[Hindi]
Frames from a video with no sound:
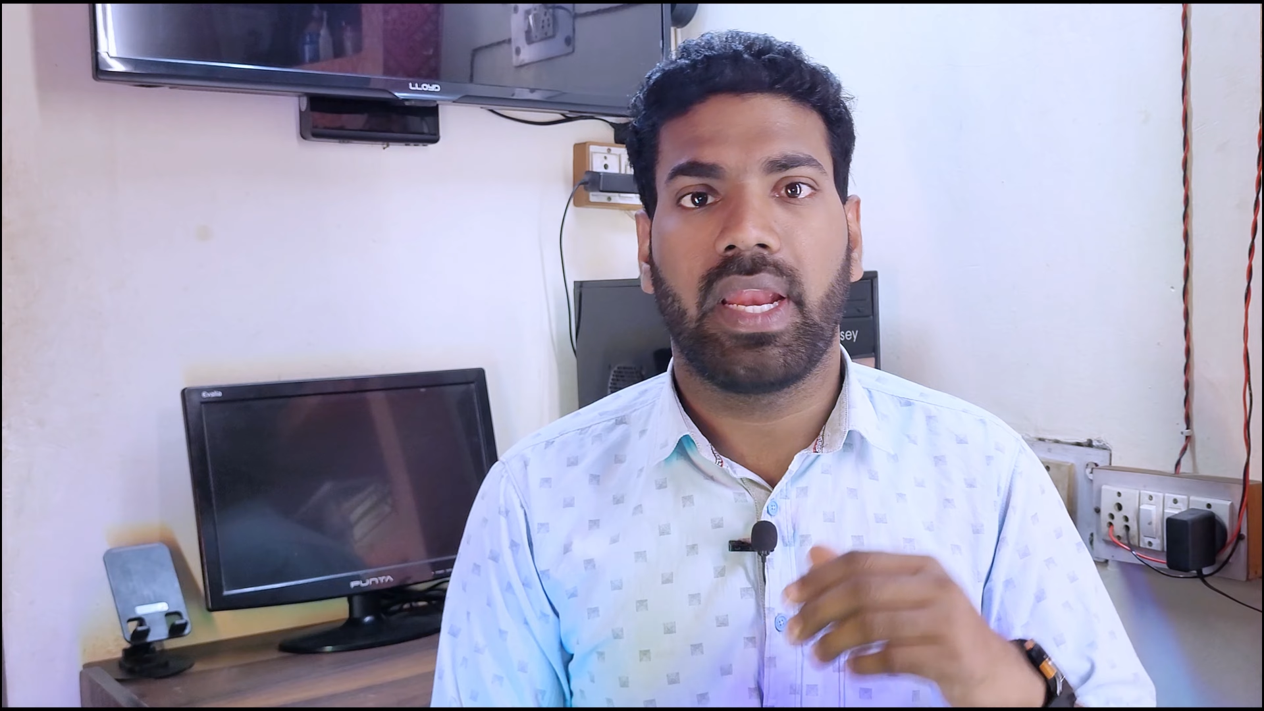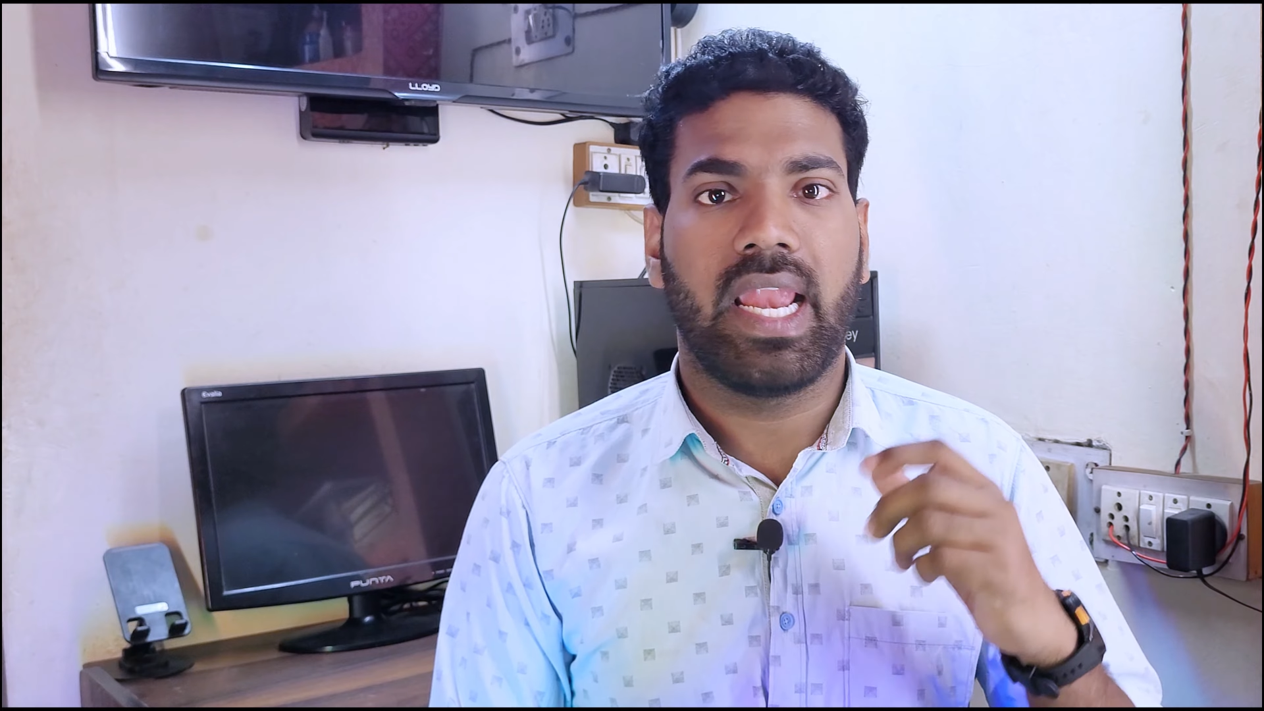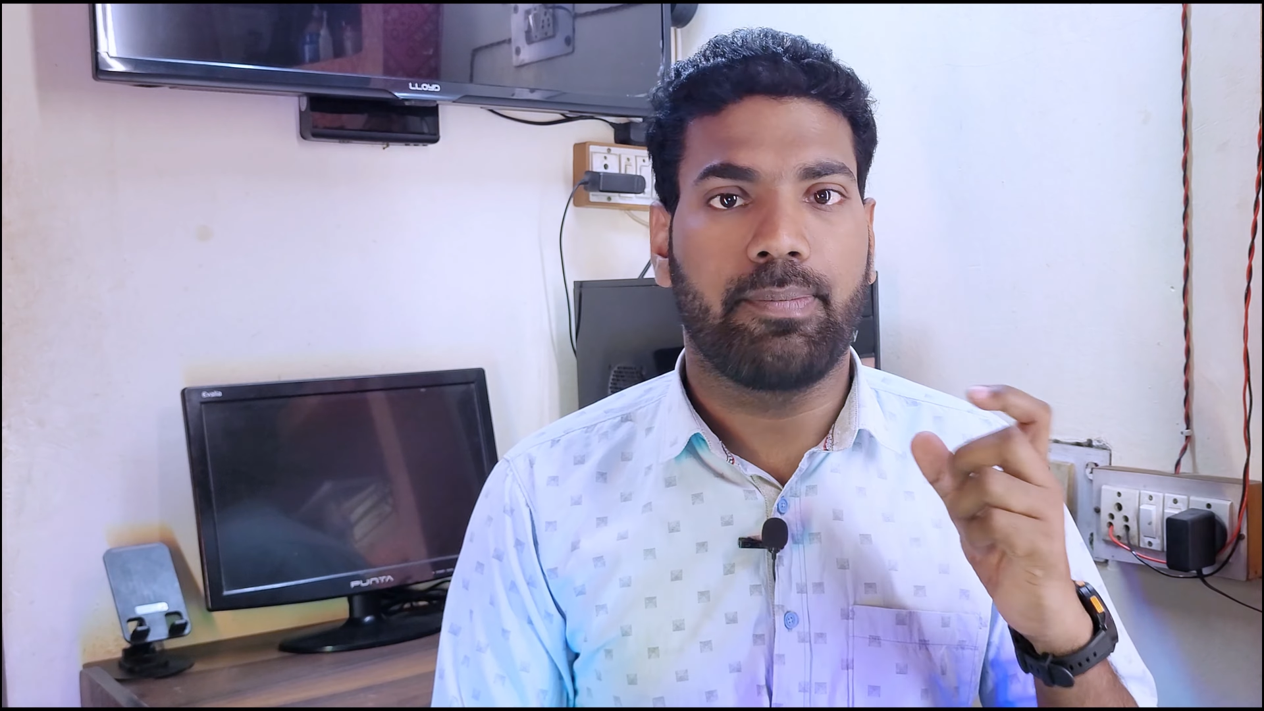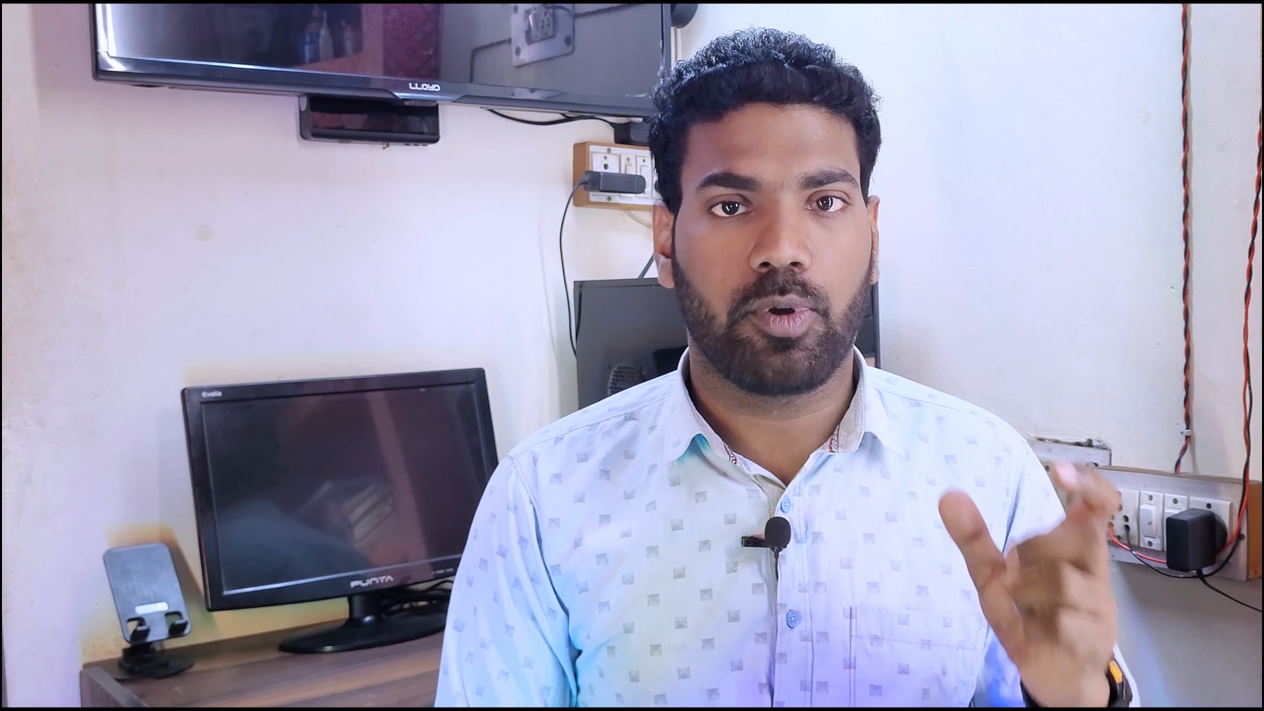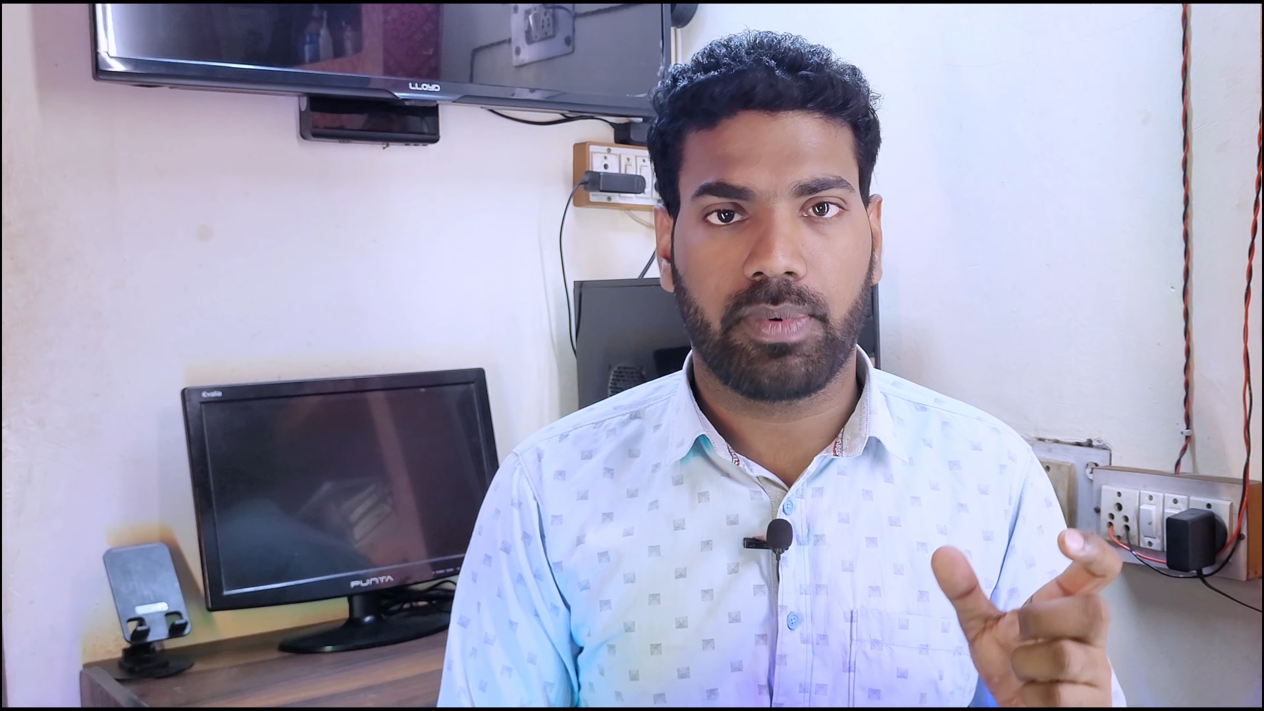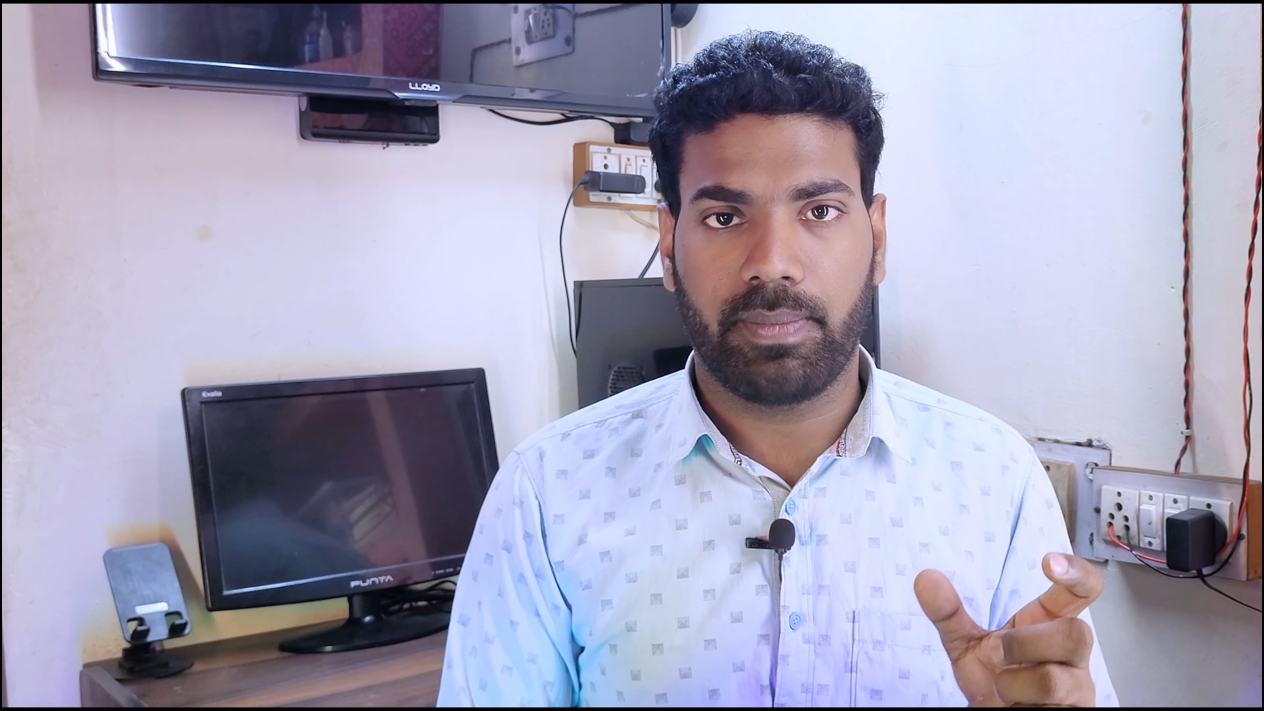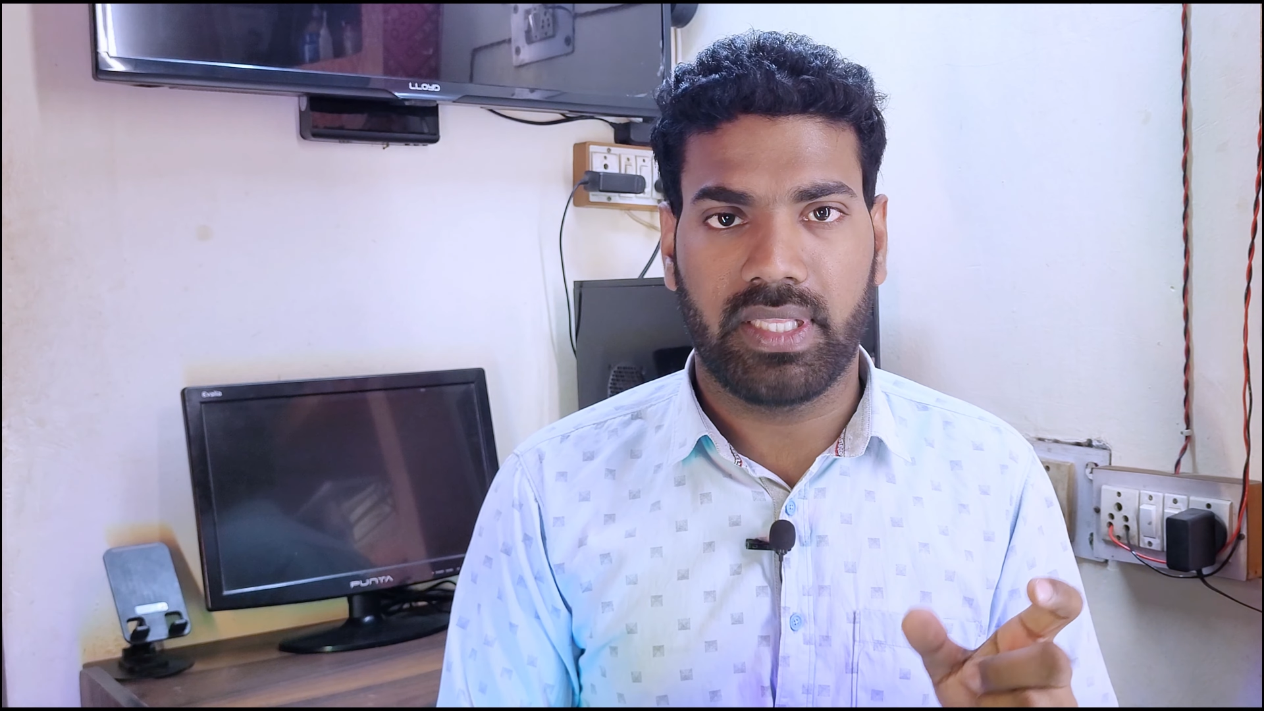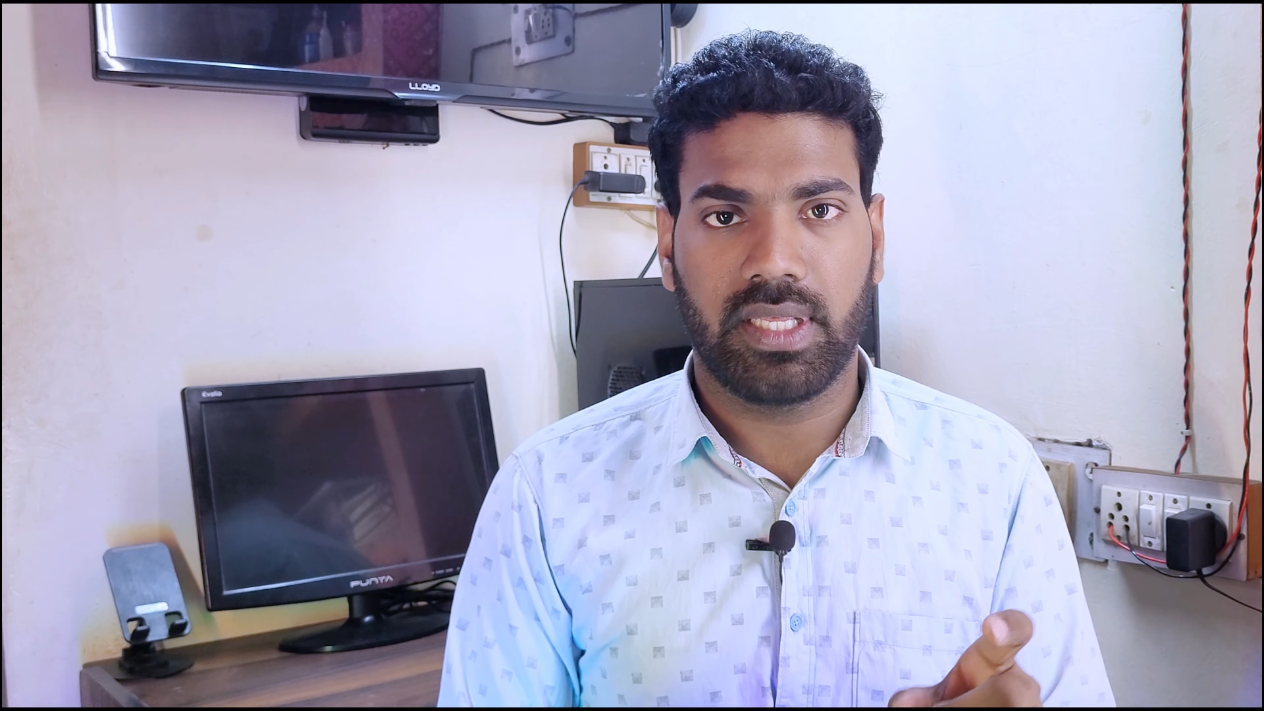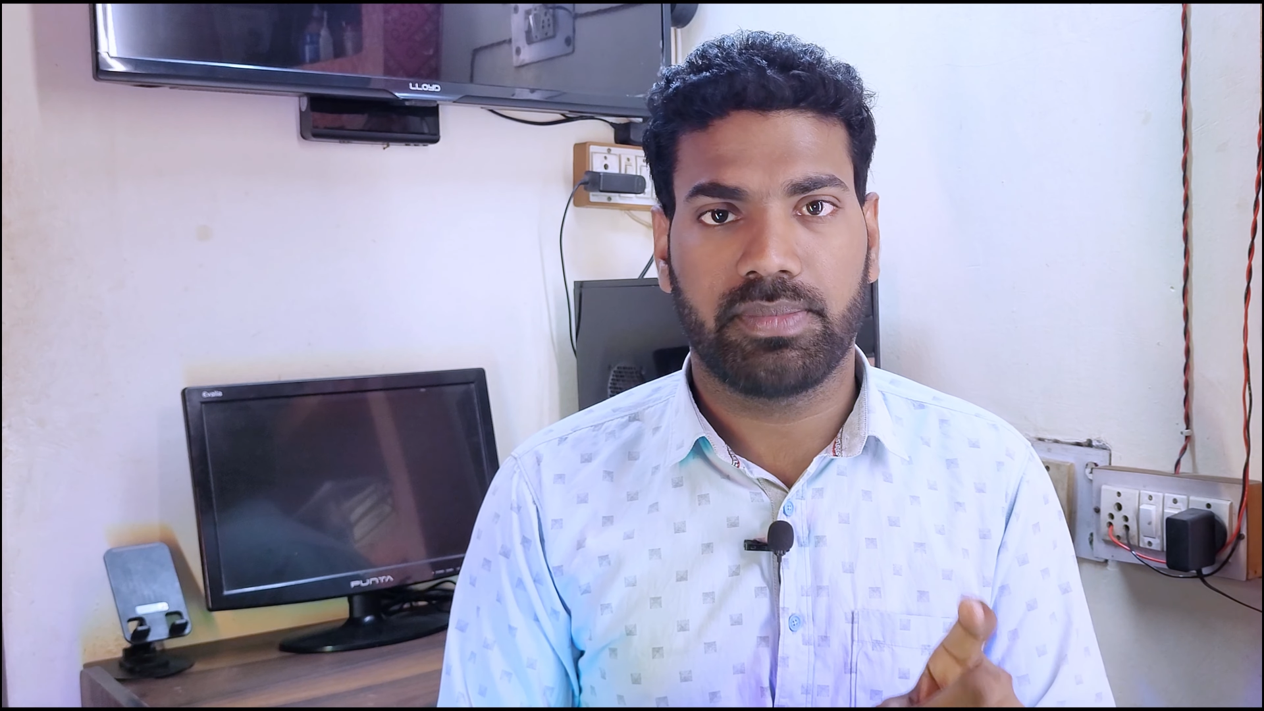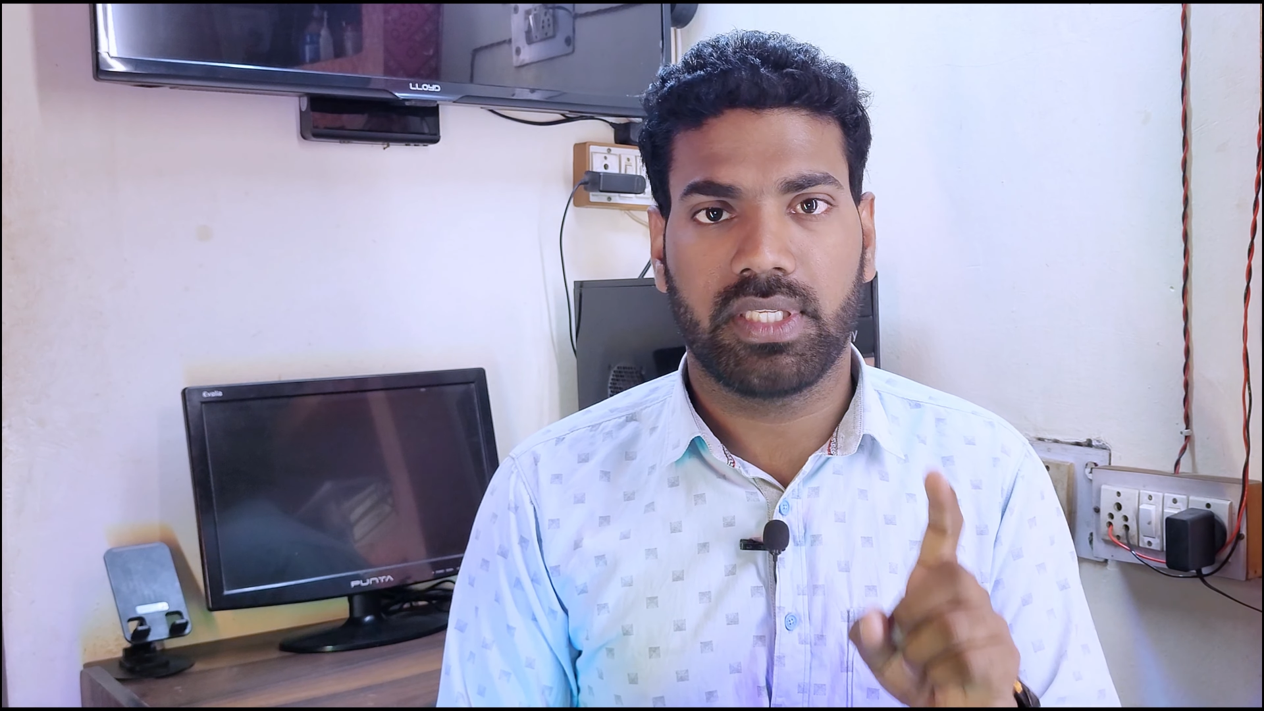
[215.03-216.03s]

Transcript: लैपटॉप के माध्यम